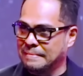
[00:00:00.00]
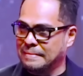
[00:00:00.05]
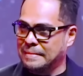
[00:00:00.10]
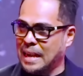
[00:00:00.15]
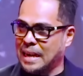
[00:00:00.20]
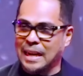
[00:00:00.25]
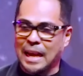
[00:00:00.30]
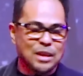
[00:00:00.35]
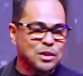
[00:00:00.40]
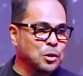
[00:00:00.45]

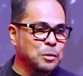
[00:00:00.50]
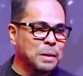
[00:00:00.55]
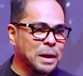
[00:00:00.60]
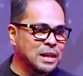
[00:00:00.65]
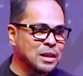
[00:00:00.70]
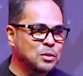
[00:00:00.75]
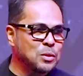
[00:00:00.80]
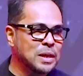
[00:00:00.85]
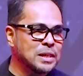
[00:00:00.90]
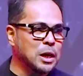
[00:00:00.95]
dan gak cuman
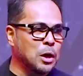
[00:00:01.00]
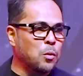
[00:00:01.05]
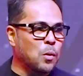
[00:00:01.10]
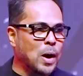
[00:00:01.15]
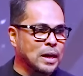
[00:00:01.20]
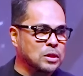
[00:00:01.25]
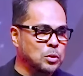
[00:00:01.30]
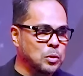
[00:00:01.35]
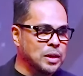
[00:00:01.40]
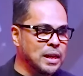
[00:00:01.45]
itu aja,
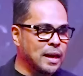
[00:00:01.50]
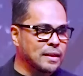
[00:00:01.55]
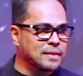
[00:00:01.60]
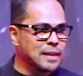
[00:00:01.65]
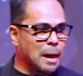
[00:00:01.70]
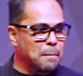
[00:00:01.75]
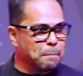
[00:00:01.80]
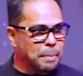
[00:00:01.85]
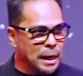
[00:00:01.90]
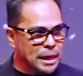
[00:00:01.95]
waktu dia
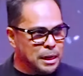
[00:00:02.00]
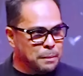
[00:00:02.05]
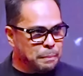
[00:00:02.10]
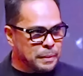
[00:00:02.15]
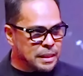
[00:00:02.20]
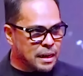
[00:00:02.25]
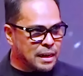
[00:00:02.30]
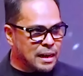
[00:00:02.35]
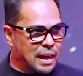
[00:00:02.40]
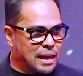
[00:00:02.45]
sampai di
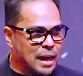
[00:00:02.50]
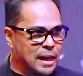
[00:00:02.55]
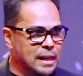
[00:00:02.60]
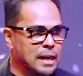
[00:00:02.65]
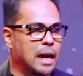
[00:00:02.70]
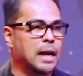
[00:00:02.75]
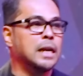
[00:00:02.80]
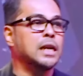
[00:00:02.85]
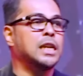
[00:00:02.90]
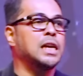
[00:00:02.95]
peternakannya,